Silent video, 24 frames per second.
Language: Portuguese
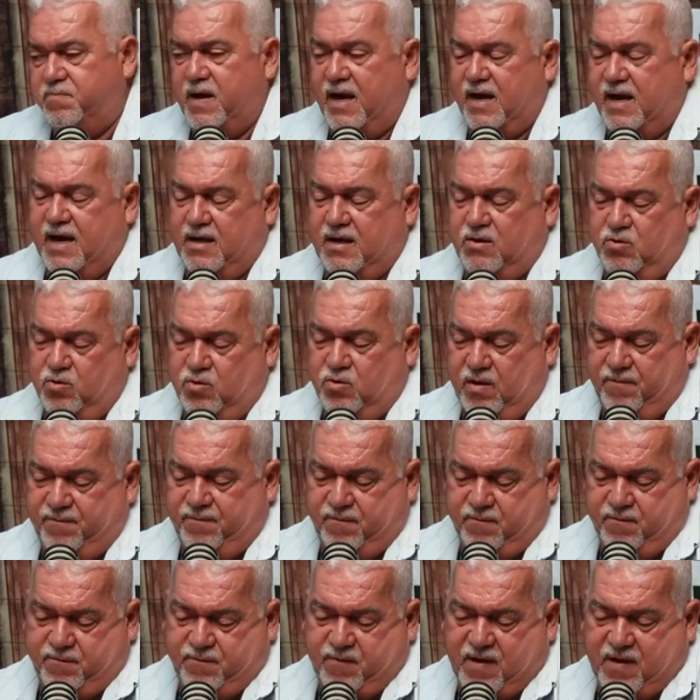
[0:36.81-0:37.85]

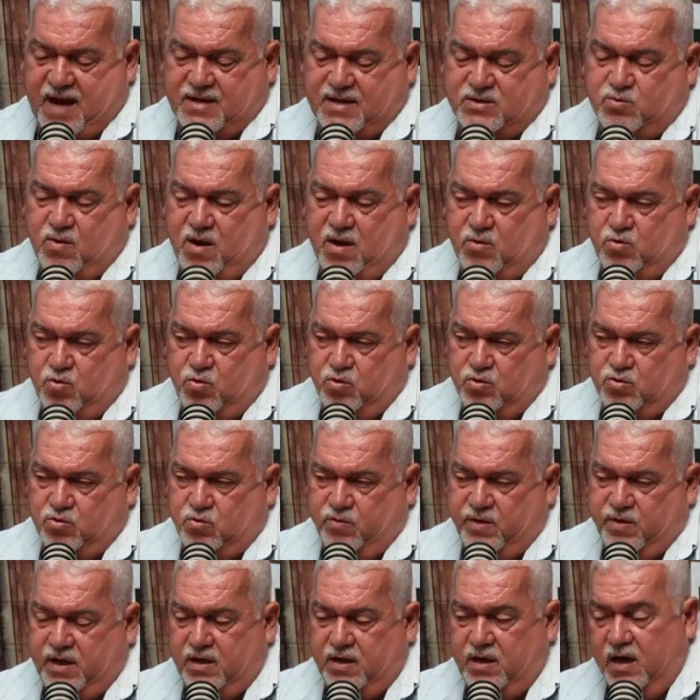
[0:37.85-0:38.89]
empregador faça um acordo
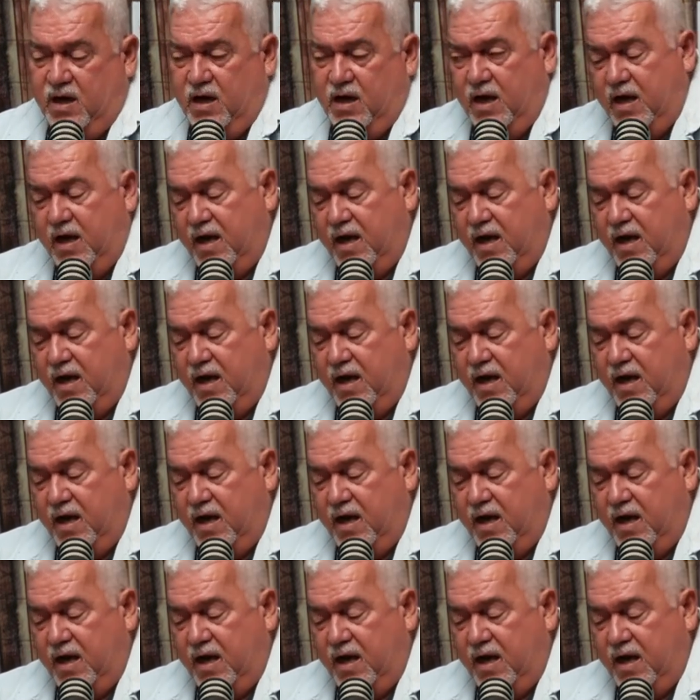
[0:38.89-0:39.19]
com ele,